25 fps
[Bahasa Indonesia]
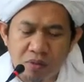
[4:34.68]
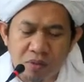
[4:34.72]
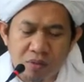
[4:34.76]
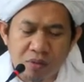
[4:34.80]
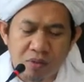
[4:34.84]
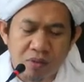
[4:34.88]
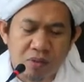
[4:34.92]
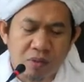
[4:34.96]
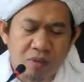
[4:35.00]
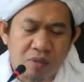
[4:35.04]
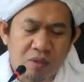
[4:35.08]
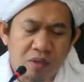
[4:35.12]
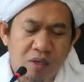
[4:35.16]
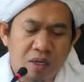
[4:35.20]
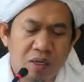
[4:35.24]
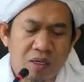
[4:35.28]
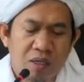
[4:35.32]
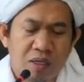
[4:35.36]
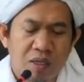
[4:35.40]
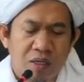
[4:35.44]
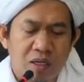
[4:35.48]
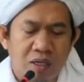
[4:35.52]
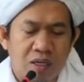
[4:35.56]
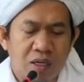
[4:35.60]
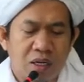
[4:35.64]

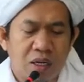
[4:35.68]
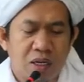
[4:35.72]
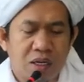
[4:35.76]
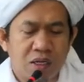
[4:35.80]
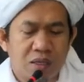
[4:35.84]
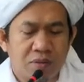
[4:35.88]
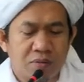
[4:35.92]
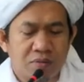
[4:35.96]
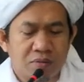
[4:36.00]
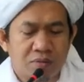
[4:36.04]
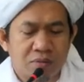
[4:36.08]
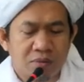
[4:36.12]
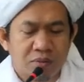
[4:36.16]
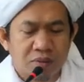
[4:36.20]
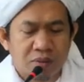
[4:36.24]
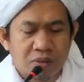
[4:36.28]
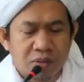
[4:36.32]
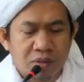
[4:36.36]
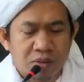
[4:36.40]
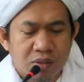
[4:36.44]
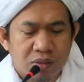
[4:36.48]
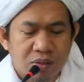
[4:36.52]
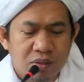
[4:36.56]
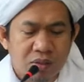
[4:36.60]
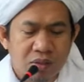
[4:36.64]
seorang alim.
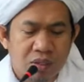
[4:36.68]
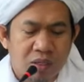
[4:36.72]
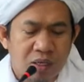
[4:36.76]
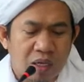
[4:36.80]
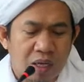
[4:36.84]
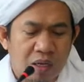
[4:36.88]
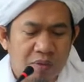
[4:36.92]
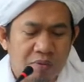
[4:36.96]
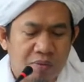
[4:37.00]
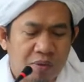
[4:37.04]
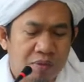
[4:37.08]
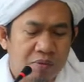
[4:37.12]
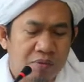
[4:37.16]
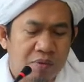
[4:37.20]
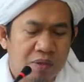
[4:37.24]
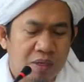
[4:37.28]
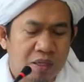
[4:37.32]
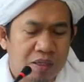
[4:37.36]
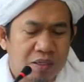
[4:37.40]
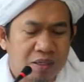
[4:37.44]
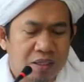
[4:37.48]
Jadi apabila